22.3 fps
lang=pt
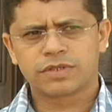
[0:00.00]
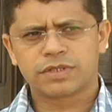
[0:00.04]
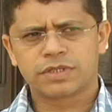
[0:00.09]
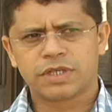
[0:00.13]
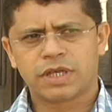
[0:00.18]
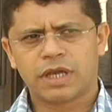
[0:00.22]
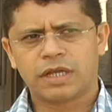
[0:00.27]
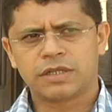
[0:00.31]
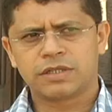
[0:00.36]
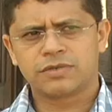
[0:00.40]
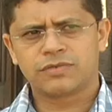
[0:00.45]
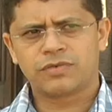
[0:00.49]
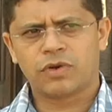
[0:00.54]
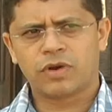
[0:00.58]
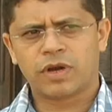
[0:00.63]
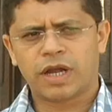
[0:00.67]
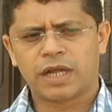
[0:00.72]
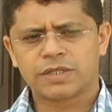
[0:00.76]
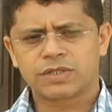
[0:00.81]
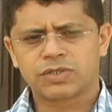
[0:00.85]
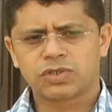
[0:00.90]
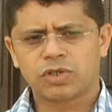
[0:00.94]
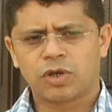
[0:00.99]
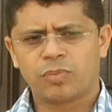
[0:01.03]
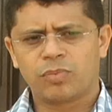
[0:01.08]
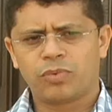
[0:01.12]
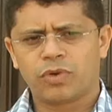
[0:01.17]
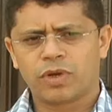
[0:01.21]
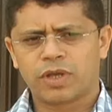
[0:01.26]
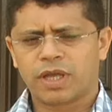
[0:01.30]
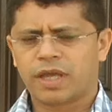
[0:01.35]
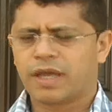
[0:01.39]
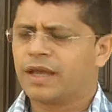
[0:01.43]
ser advogado só
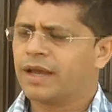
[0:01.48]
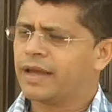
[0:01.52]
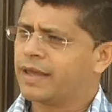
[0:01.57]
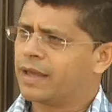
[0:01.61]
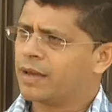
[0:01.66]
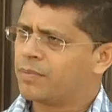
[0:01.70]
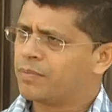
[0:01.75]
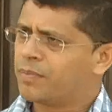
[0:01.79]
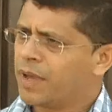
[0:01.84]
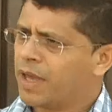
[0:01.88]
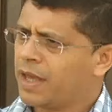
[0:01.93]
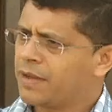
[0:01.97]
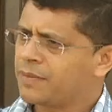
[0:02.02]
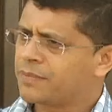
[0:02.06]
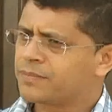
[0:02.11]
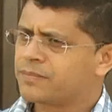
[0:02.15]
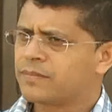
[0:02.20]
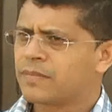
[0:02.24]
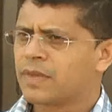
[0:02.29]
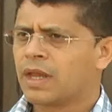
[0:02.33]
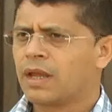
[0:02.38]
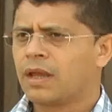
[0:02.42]
porque ganha bem,